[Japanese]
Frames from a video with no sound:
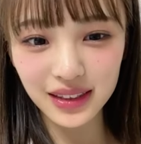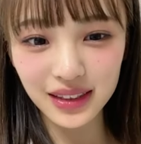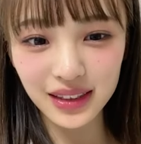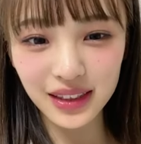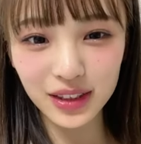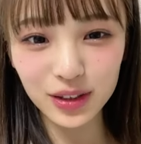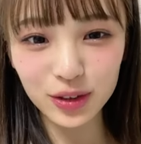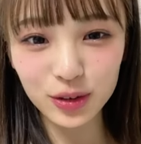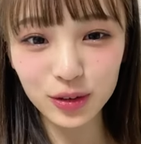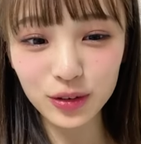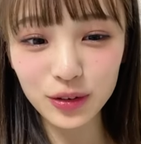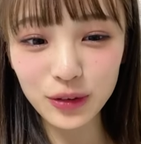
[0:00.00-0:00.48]

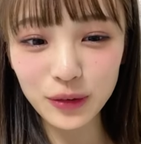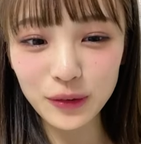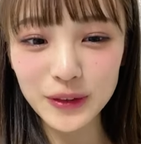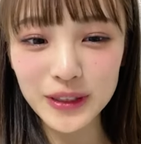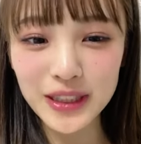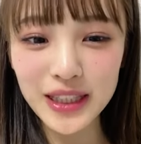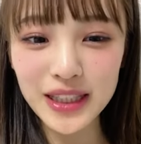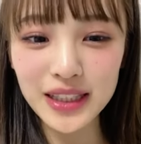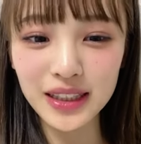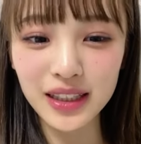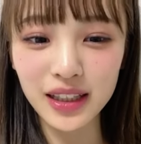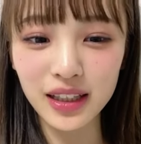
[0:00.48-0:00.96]
ハートの具
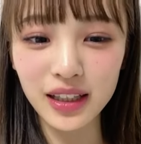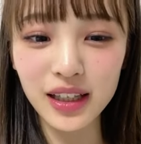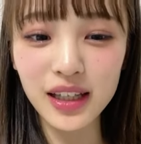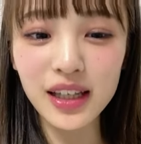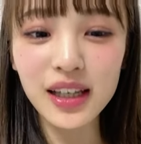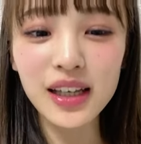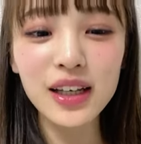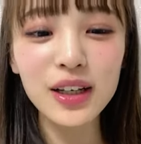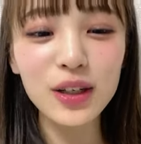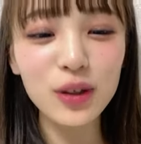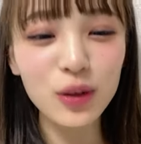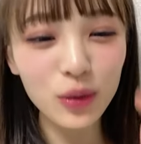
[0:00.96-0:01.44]
選挙え
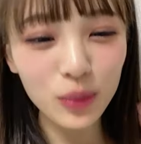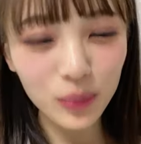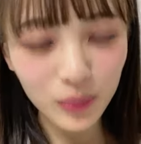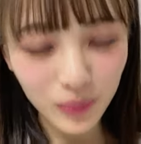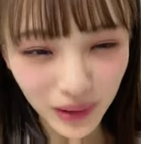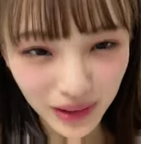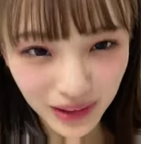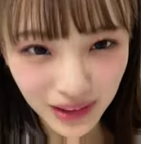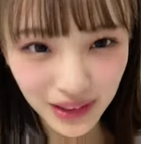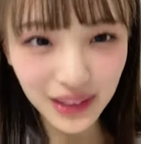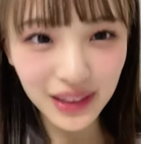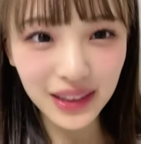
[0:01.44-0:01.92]
ほん
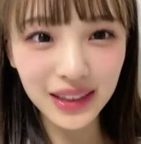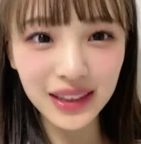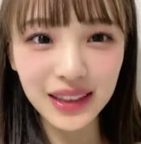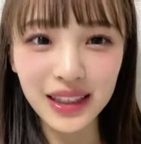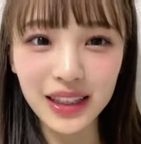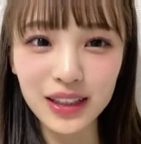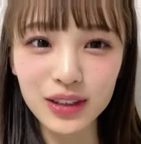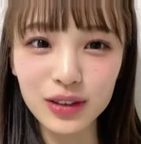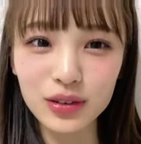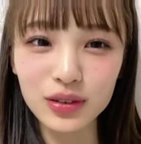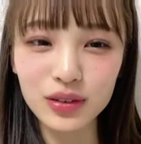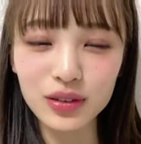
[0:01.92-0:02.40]
まに
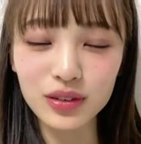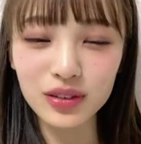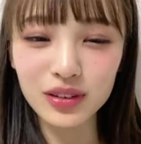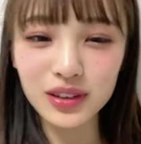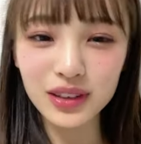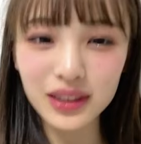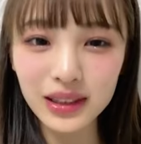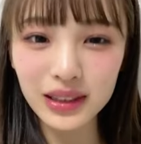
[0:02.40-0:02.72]
あの